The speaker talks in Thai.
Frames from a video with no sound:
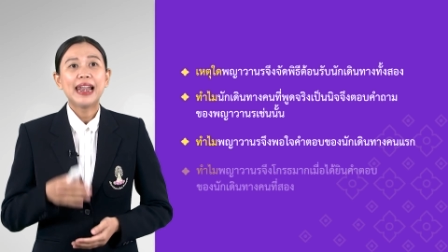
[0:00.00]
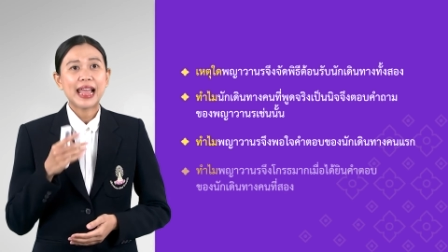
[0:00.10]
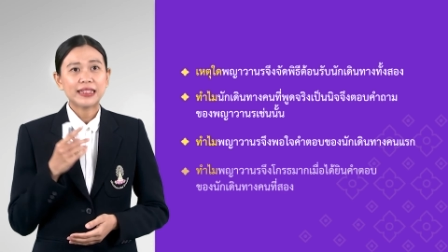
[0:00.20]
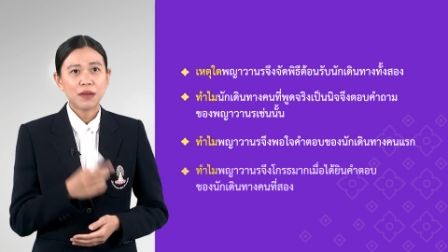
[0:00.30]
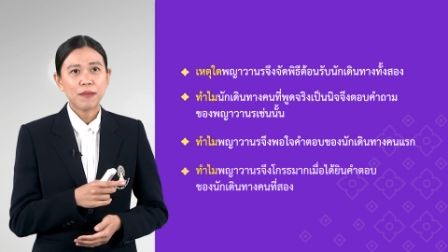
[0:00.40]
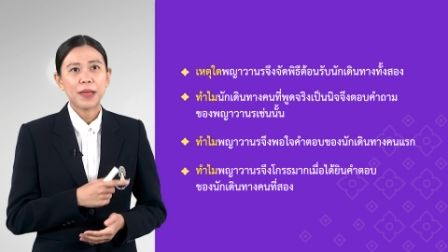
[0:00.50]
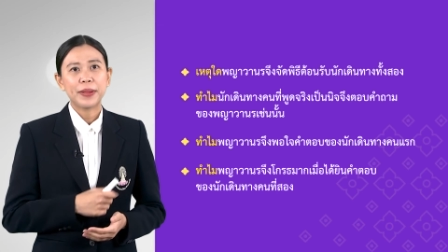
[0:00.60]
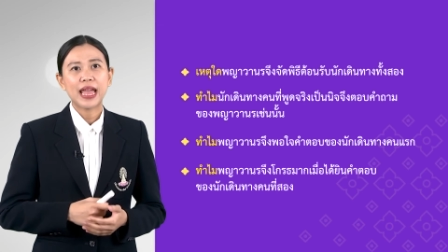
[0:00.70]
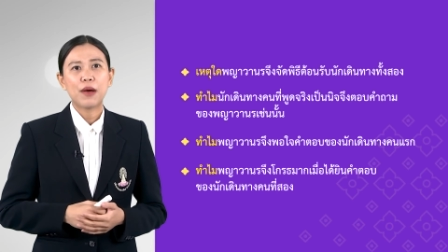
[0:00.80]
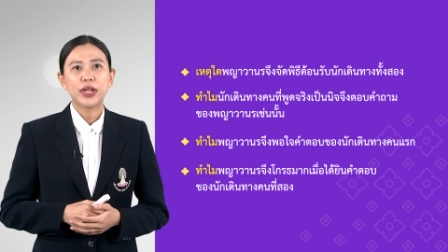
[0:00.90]
และทำไม
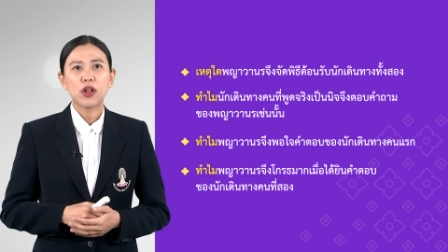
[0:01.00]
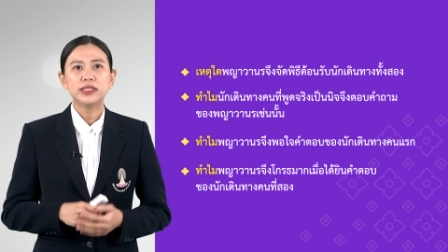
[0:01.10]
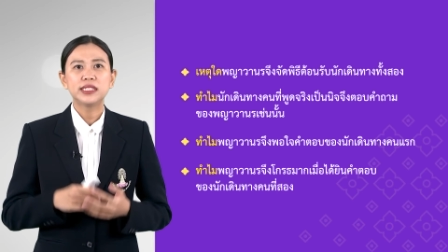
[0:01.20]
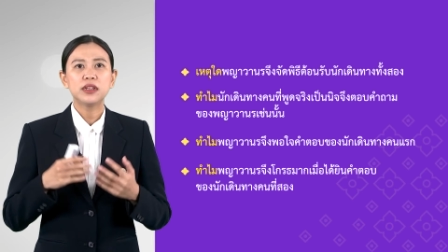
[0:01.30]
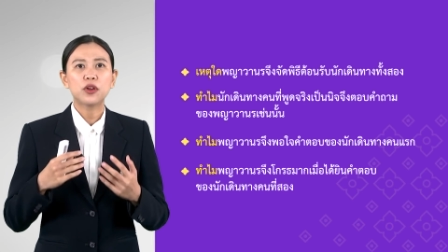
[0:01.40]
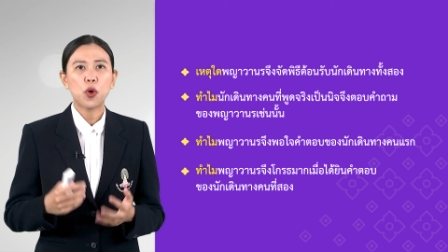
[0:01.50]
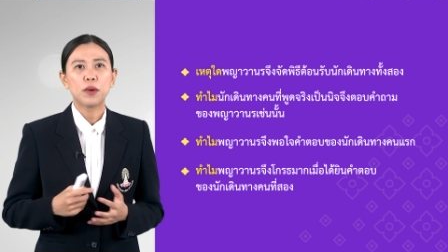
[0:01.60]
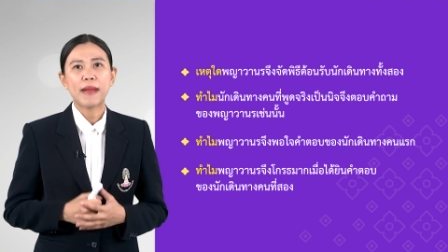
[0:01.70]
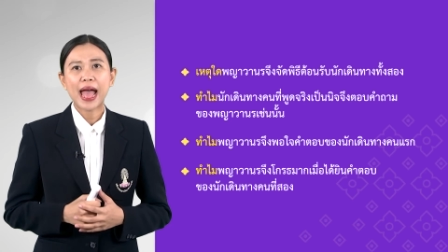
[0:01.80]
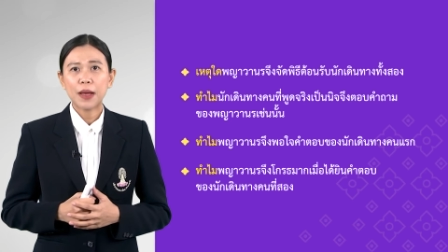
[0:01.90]
พยาวานอนจึงโกร
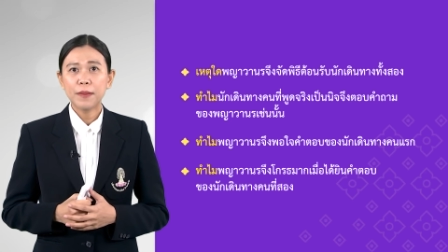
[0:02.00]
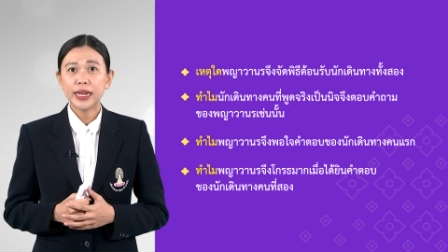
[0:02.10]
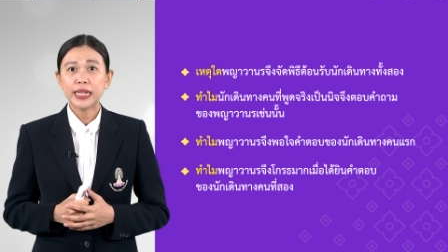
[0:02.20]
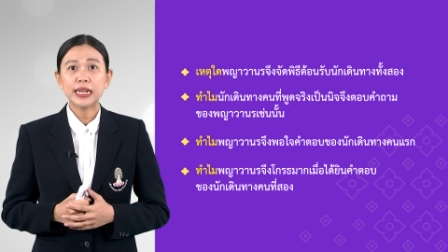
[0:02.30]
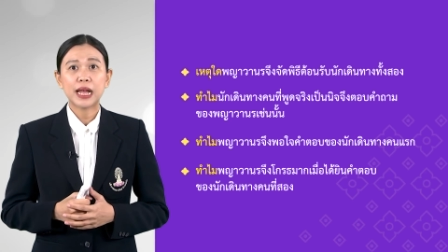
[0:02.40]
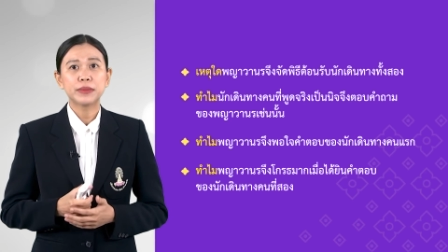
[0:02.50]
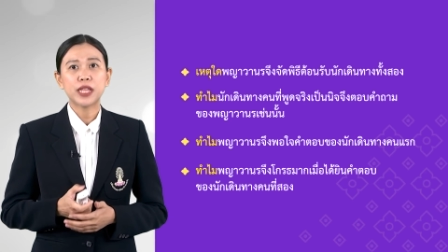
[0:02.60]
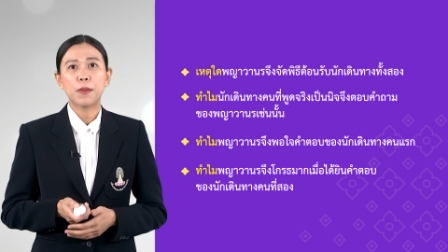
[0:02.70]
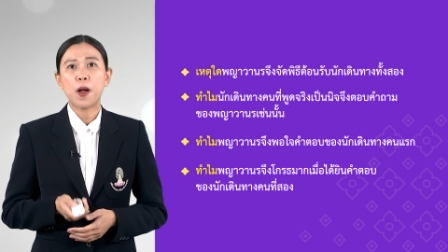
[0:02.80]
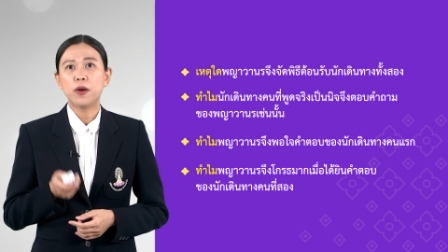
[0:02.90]
ธมาก เมื่อได้ยิน
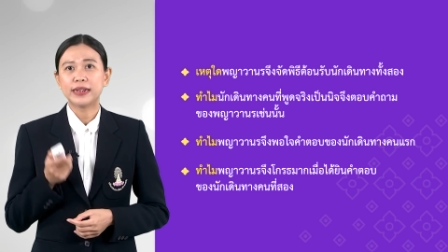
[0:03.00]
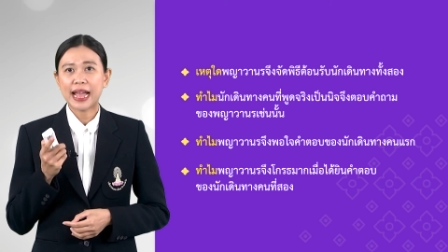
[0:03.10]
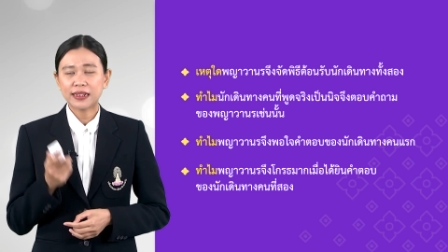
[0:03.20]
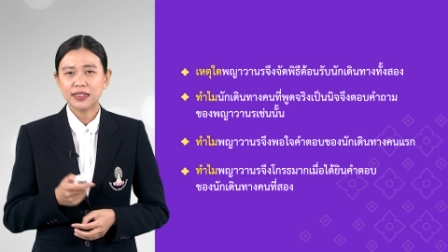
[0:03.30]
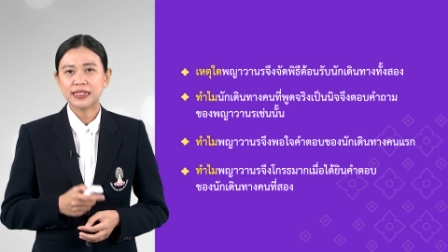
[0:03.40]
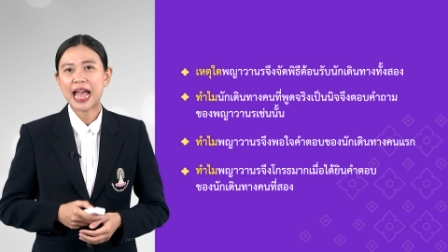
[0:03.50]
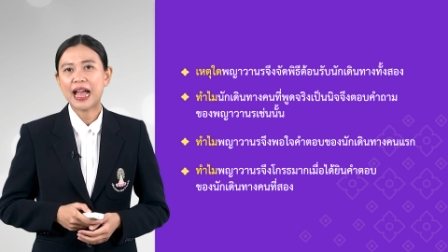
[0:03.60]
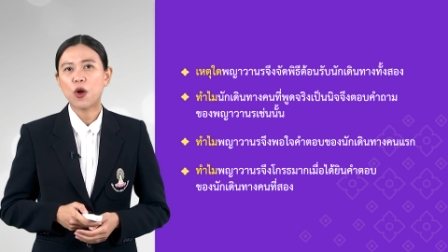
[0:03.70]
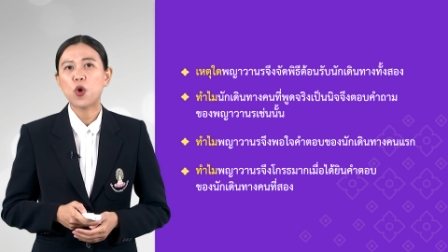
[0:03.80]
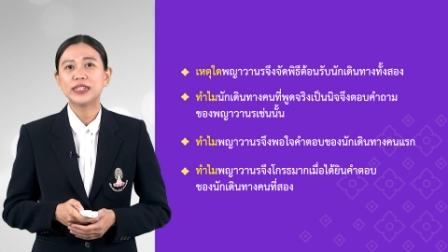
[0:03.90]
คำตอบของนักเดินทา
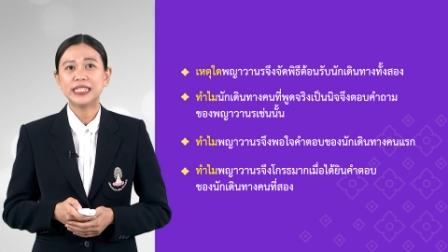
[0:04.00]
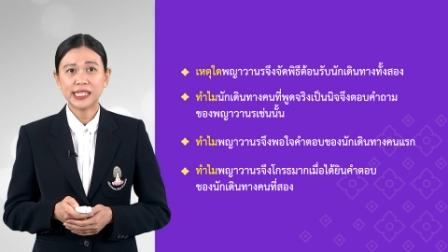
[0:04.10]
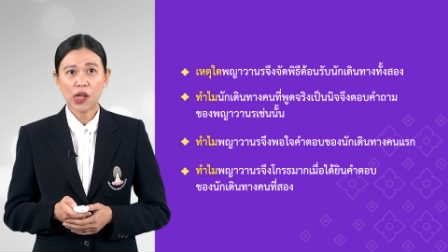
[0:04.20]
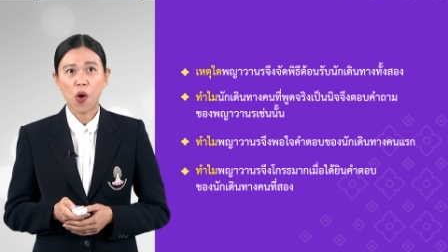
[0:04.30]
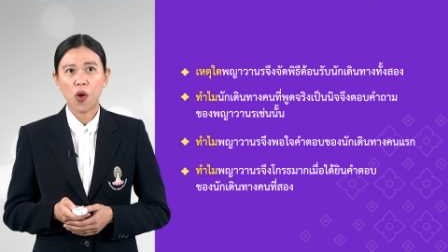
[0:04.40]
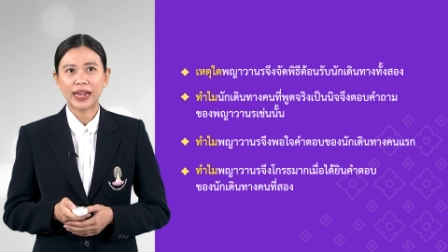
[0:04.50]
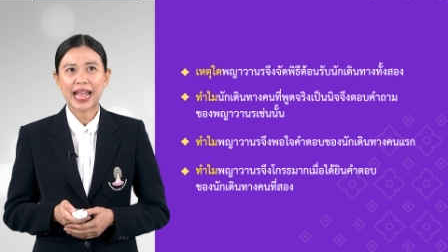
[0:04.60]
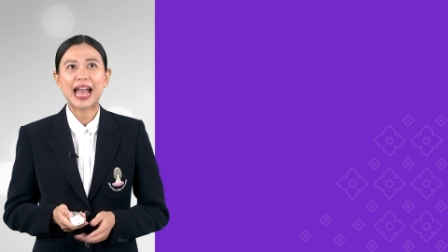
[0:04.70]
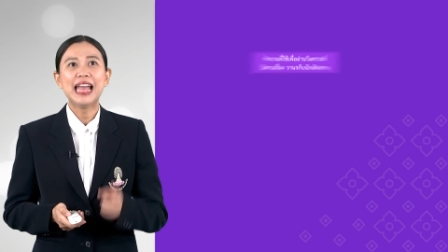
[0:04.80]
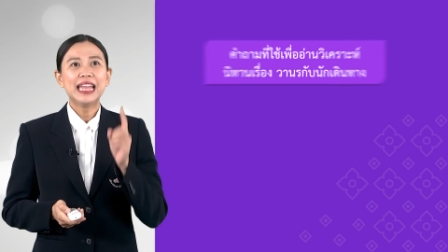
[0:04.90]
งคนที่สอง
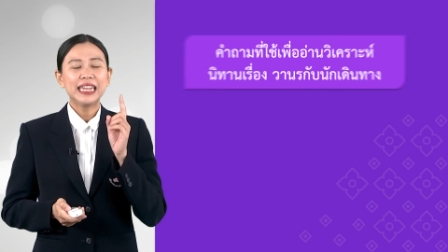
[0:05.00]
นะคะ